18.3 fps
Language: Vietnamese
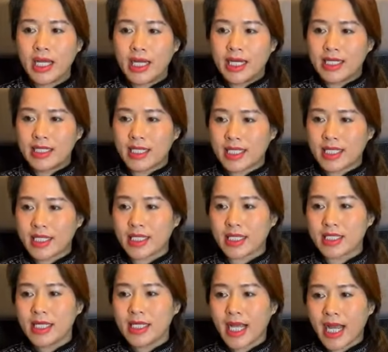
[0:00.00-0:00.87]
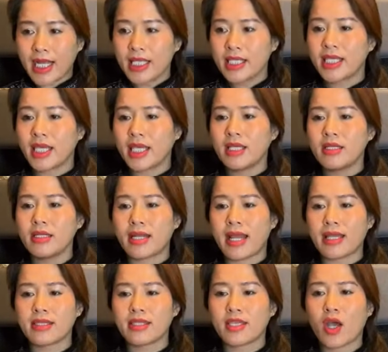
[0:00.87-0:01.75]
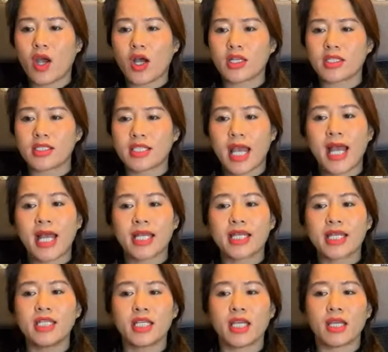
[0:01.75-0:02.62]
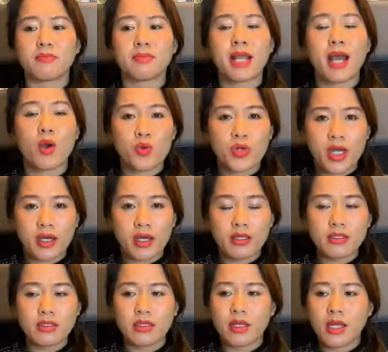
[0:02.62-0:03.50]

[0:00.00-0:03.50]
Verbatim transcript: lịch sử kháng chiến đã cho ta kinh nghiệm đau đớn